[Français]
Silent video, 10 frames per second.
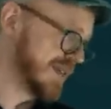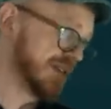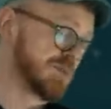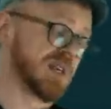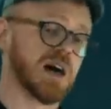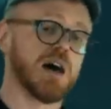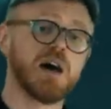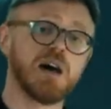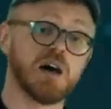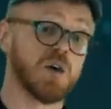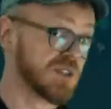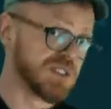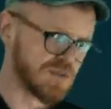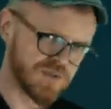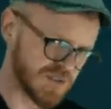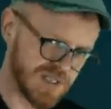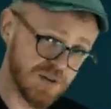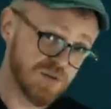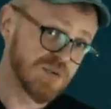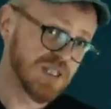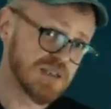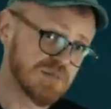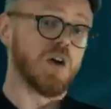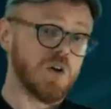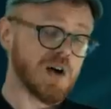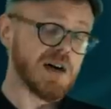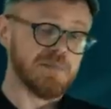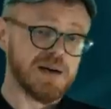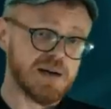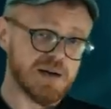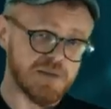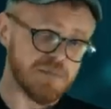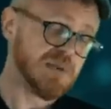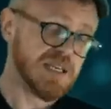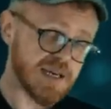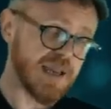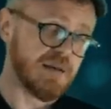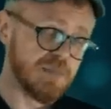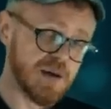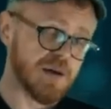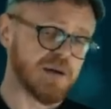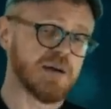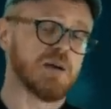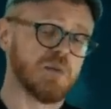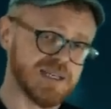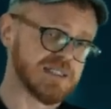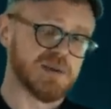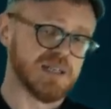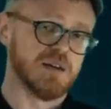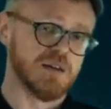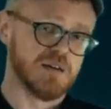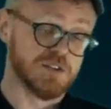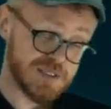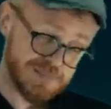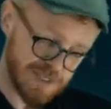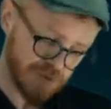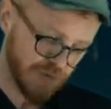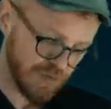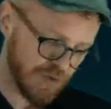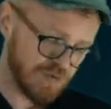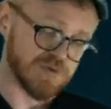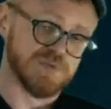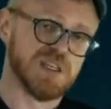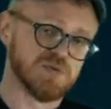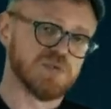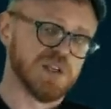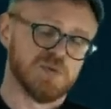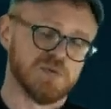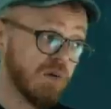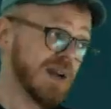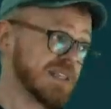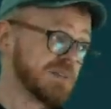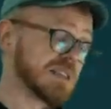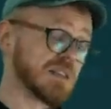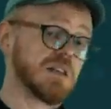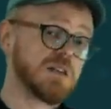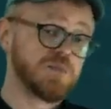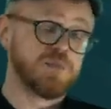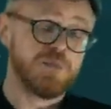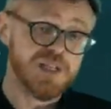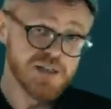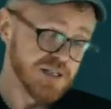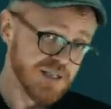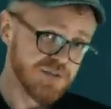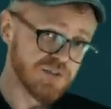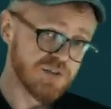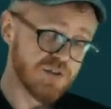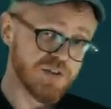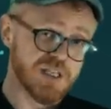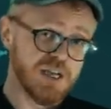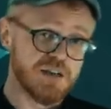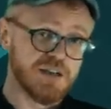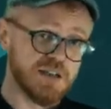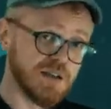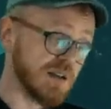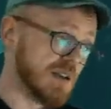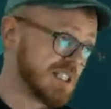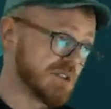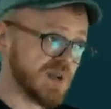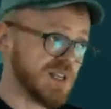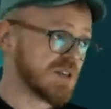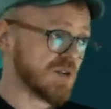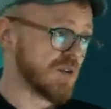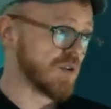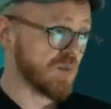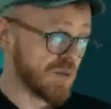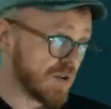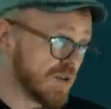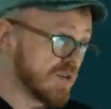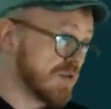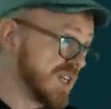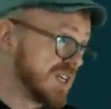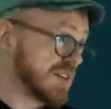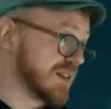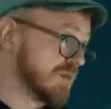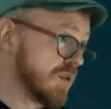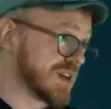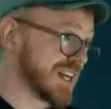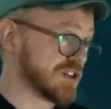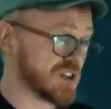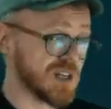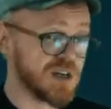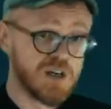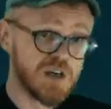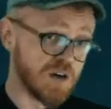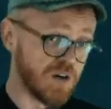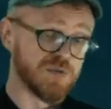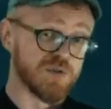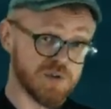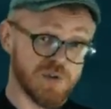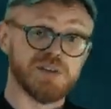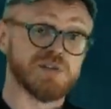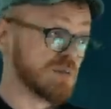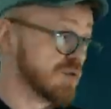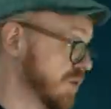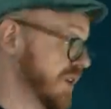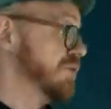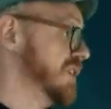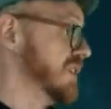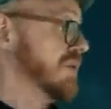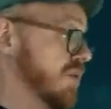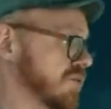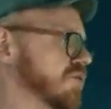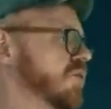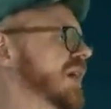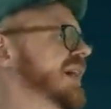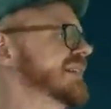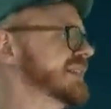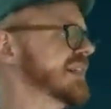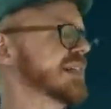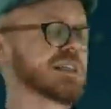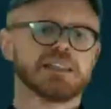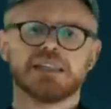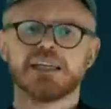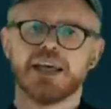qui inspirera, en 1958, le rabbin Michael Burr Weissmandel. J'espère que je prononce bien tous ces noms. Weissmandel publie un livre dans lequel il explique qu'on peut retrouver des mots cachés en faisant les fameux sauts équidistants de 3, 5, 10